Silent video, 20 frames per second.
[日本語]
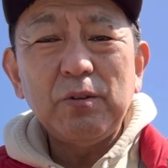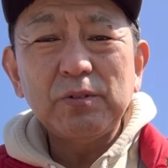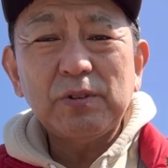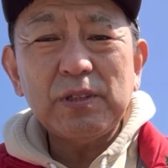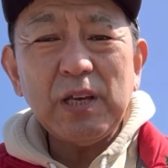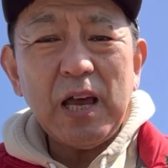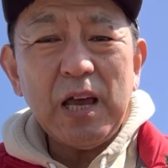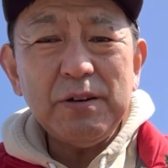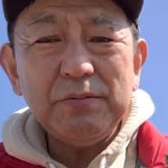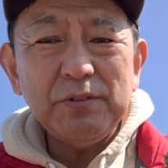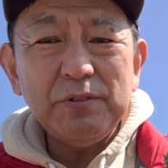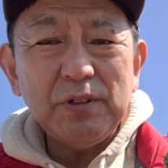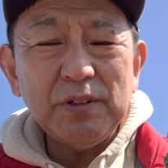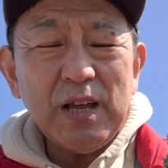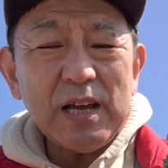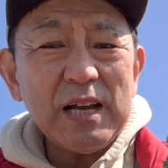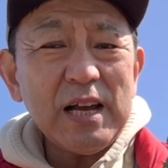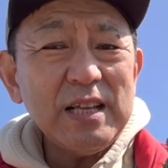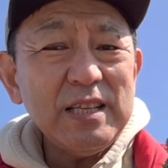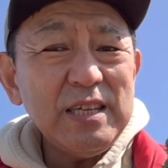お財布の
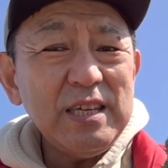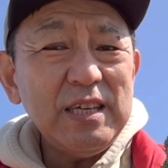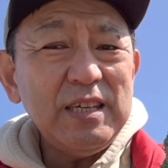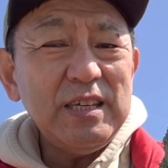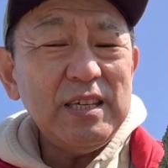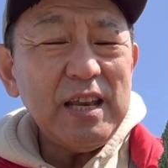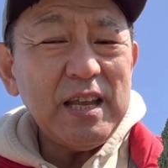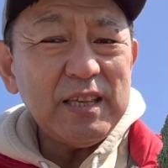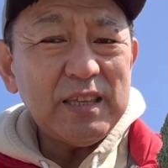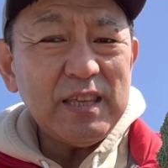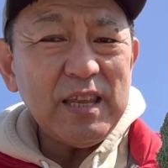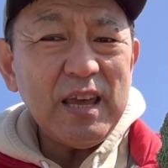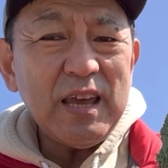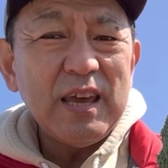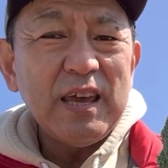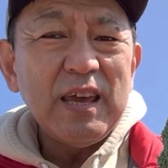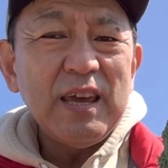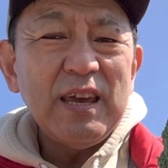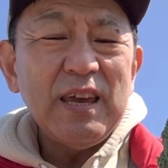中に入れて、